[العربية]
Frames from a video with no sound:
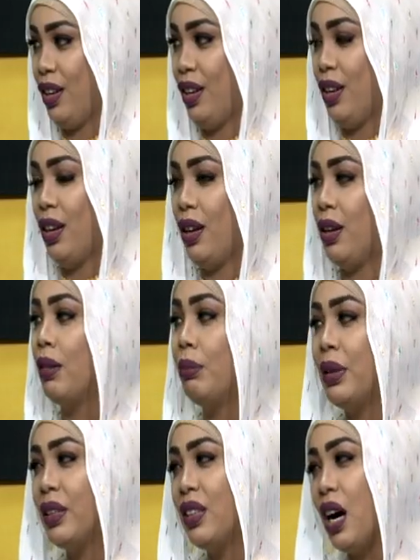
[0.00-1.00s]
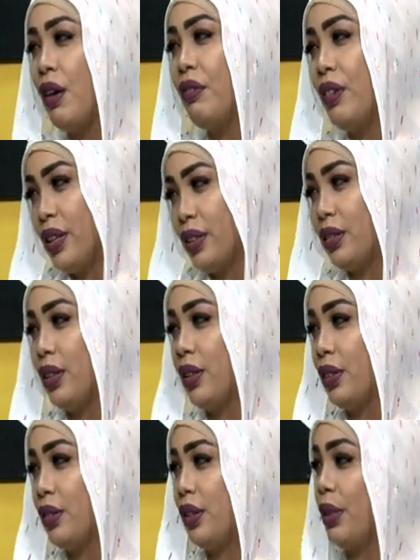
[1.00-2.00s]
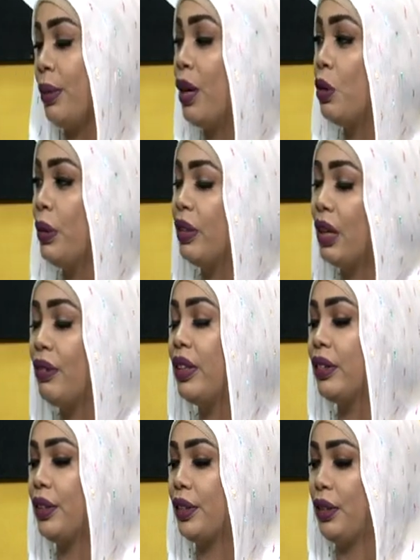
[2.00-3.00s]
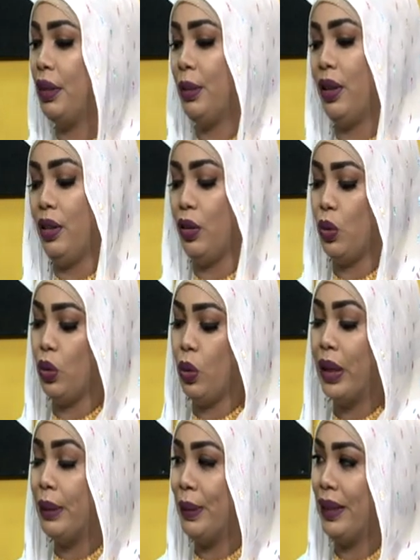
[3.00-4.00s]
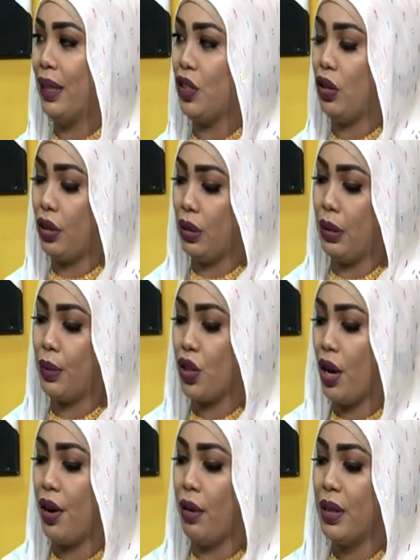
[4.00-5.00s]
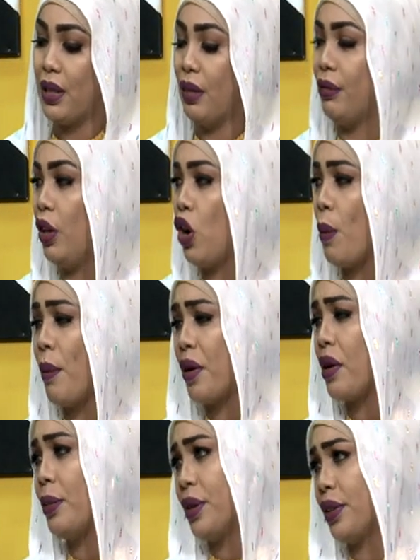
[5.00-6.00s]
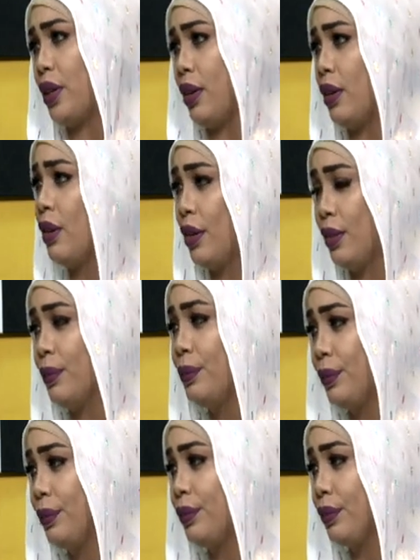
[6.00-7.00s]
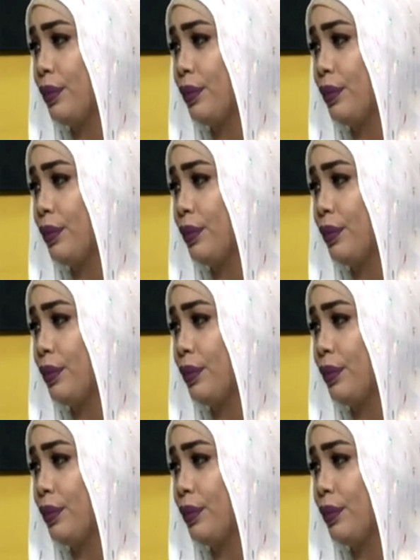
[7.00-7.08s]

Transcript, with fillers: نعم آه، تحافظ على المواد كلها ايوه بالاضافه للترطيب يعني انه الواحد بتحتاج انه ترطب شعرها مثلا في اليوم مره مرتين لكن في